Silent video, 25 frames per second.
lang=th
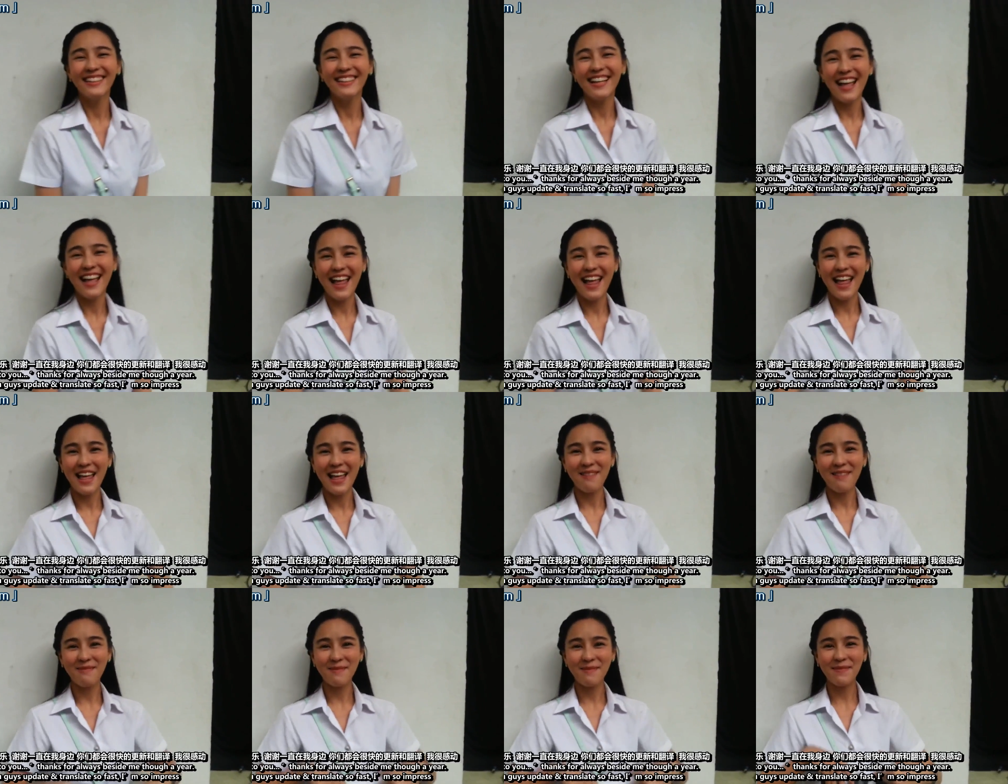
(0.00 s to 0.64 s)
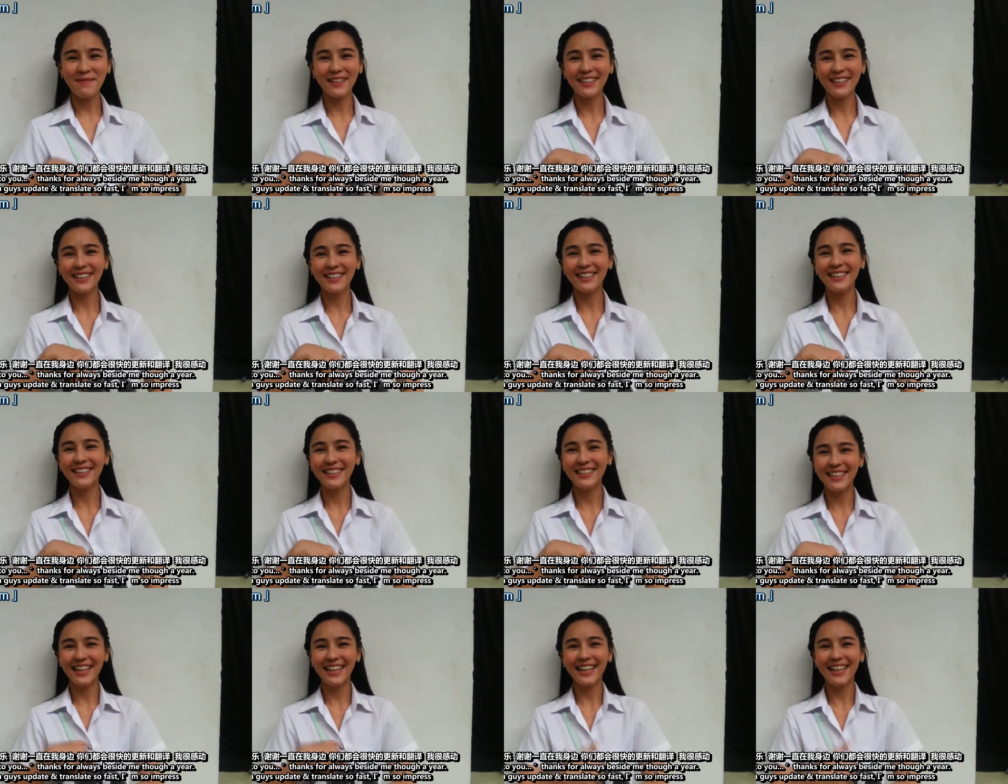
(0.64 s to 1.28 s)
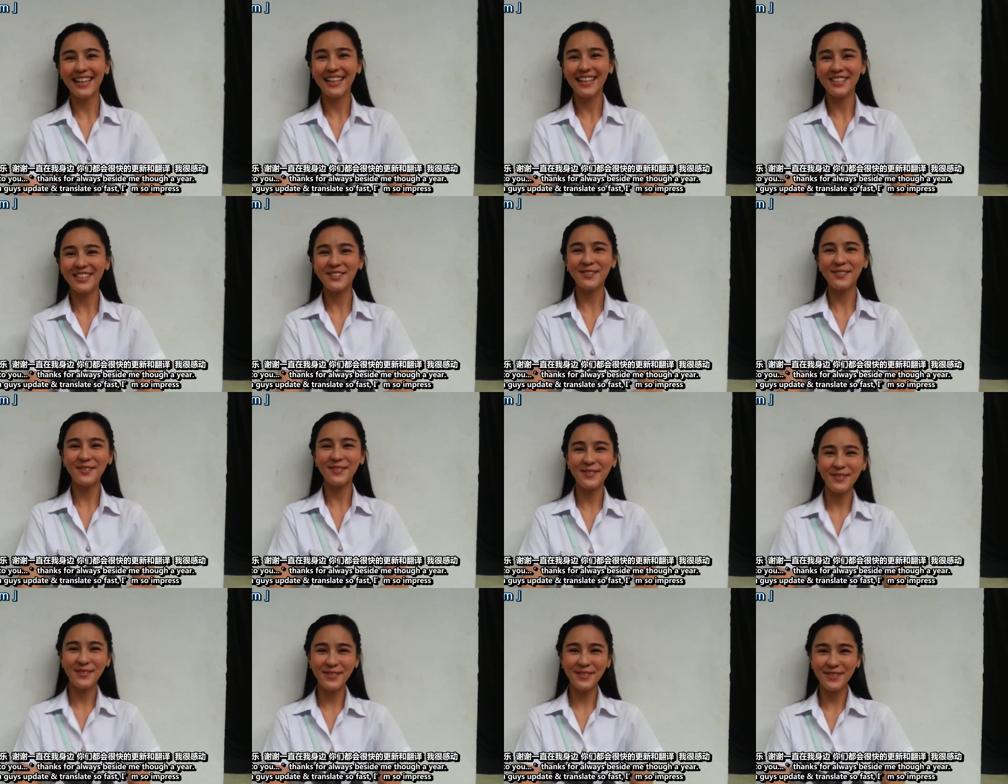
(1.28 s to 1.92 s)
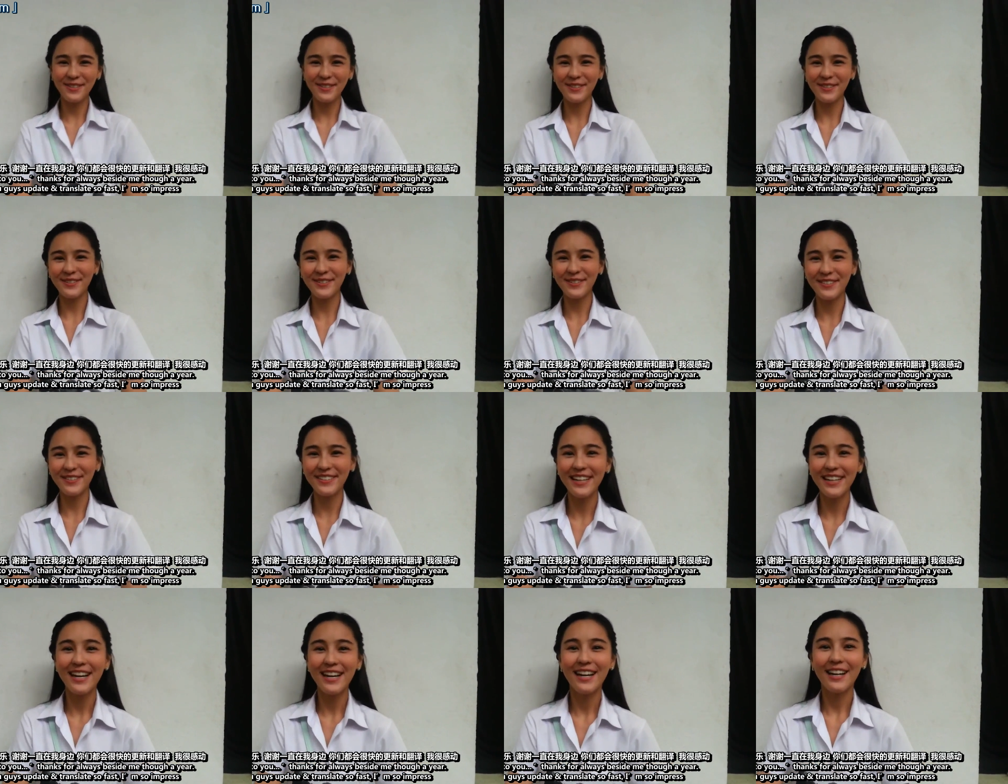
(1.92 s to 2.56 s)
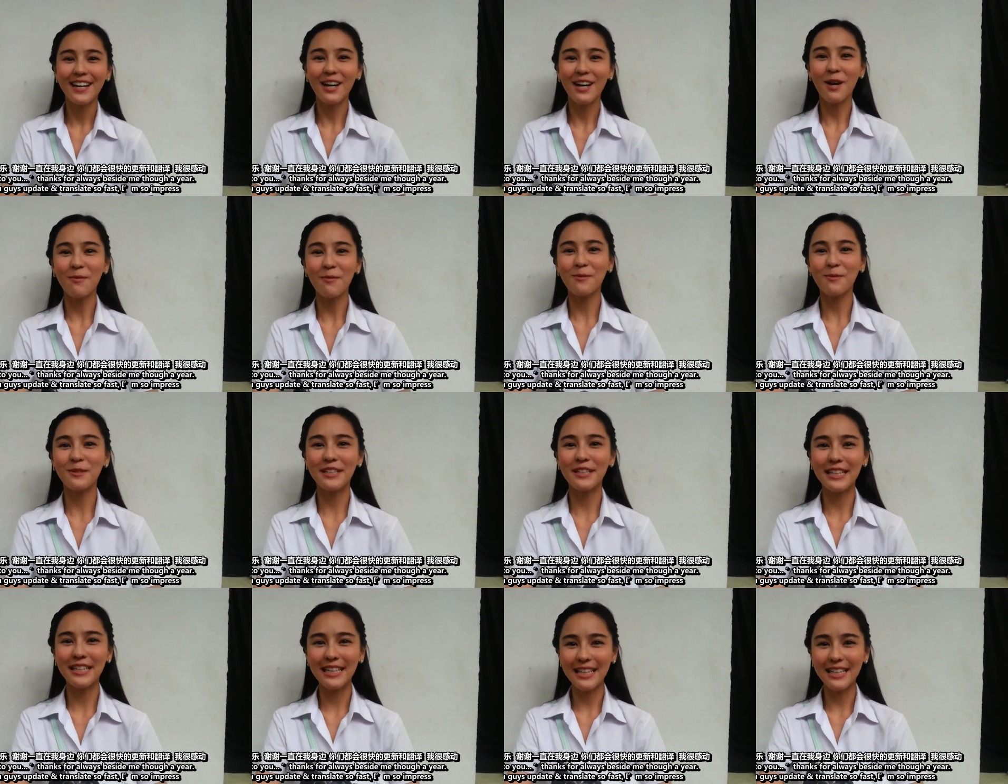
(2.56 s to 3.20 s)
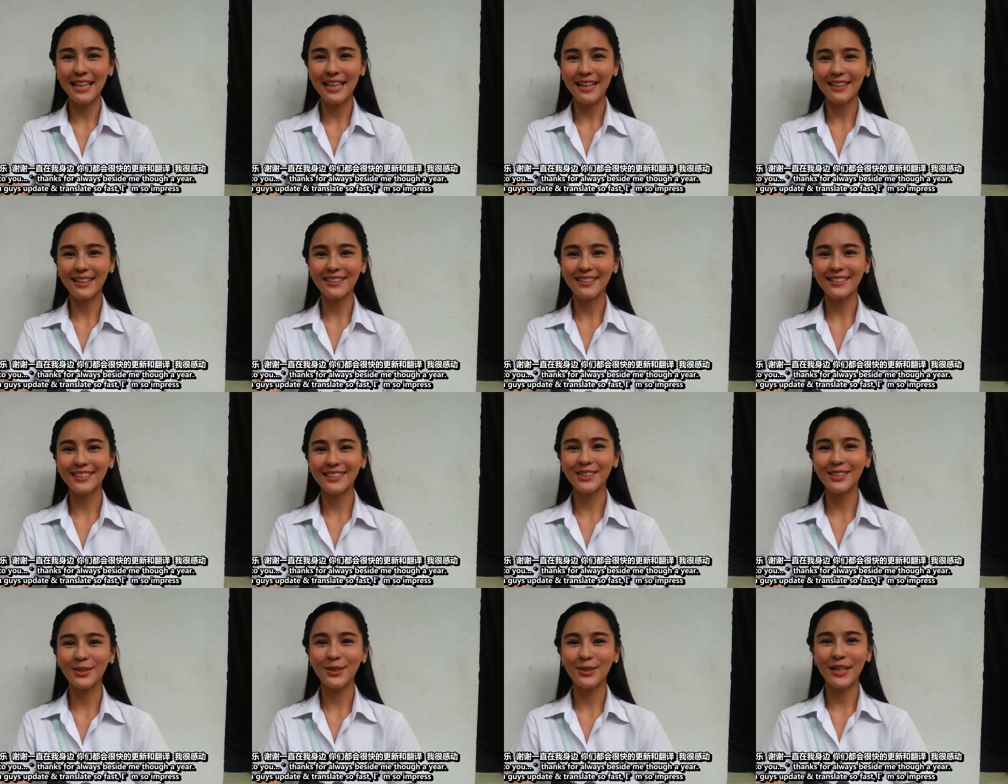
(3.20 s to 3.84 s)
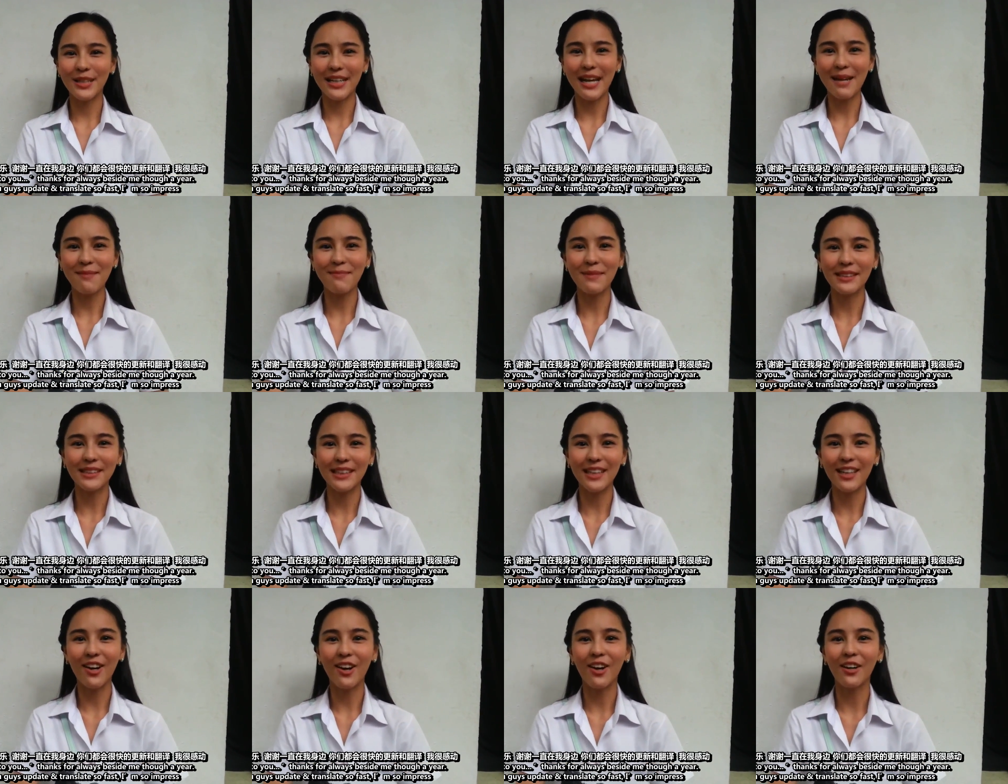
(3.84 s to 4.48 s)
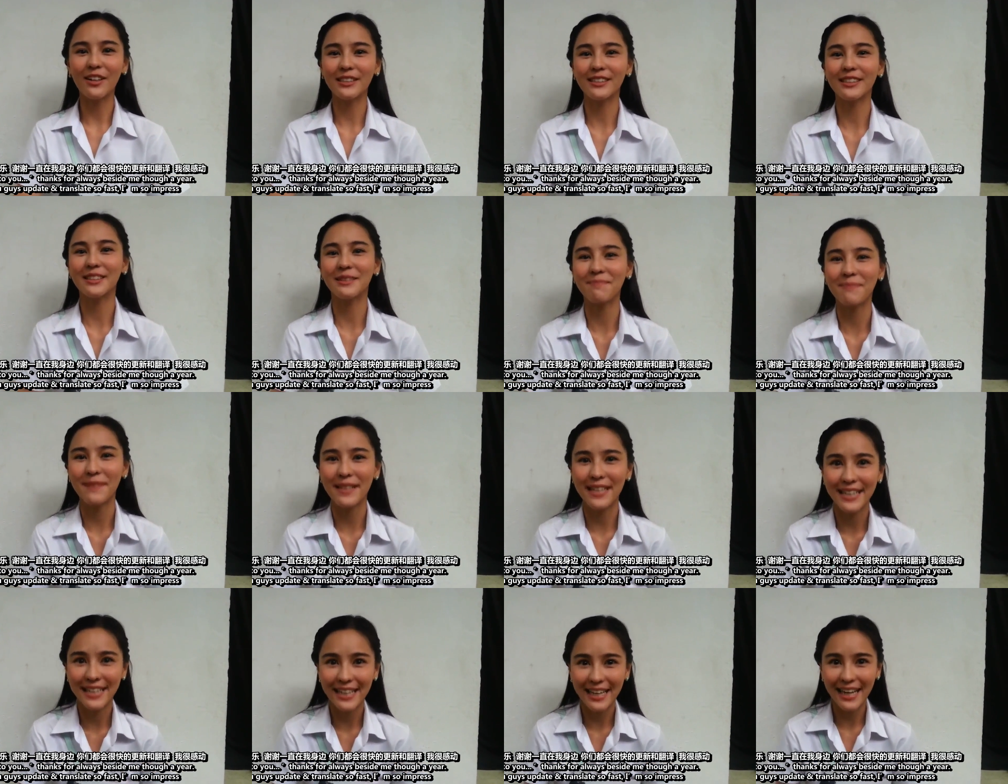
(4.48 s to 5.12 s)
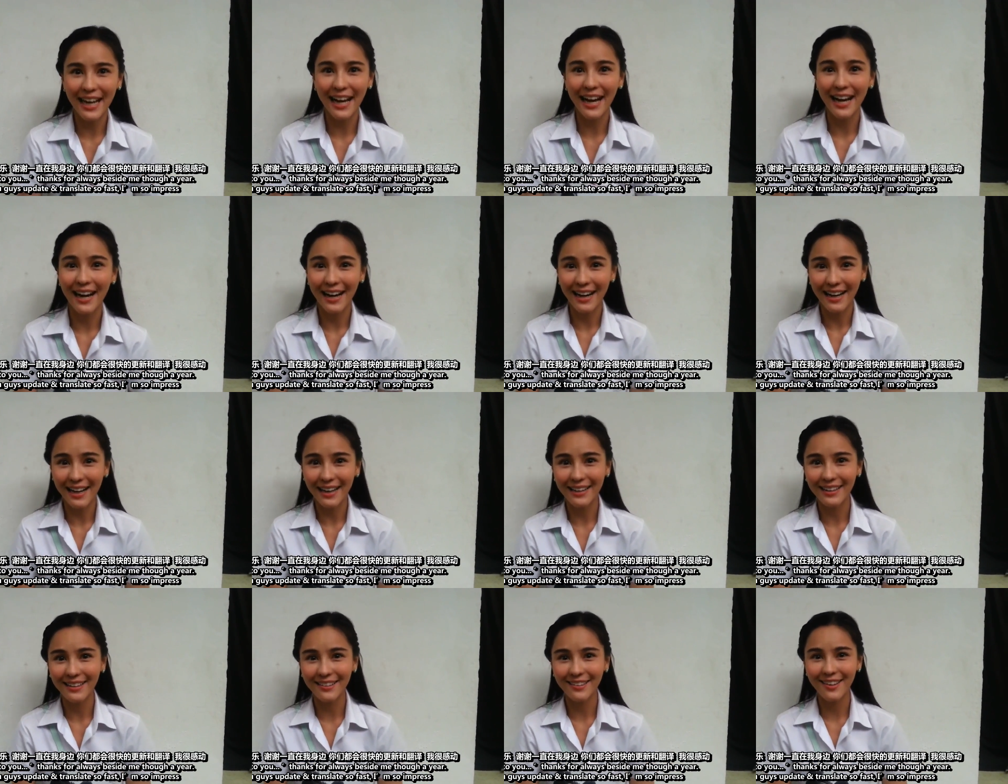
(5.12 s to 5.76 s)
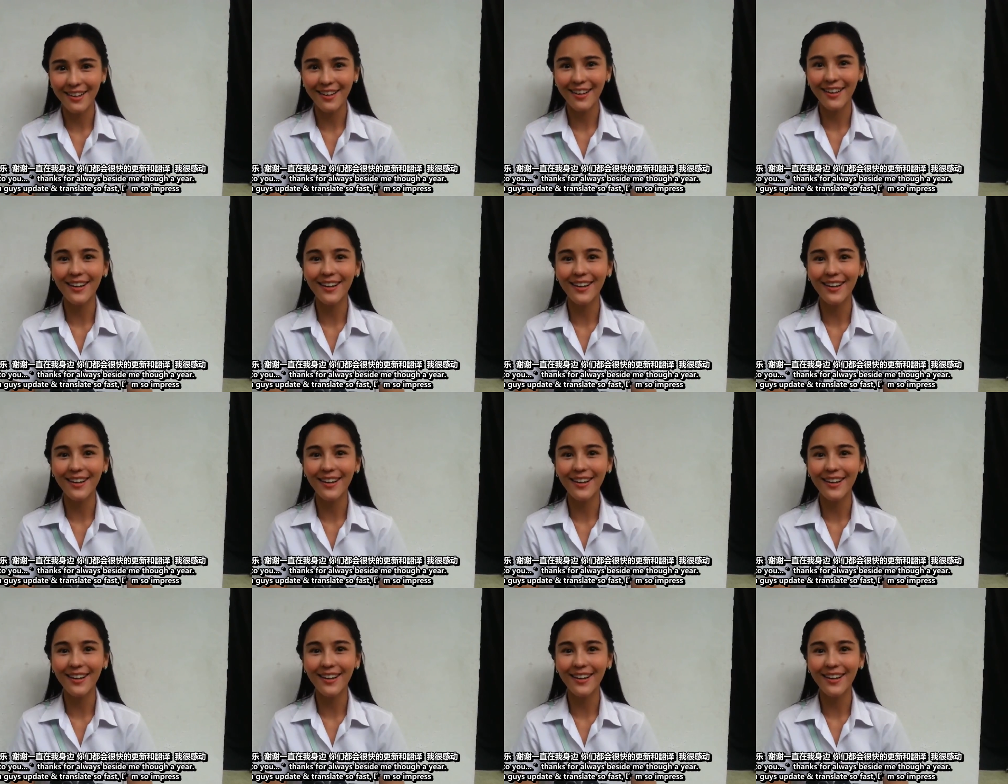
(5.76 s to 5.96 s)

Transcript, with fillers: Happy Birthday to you ขอบคุณที่ยังอยู่ด้วยกันมาตลอด1 ปีนะคะแล้วก็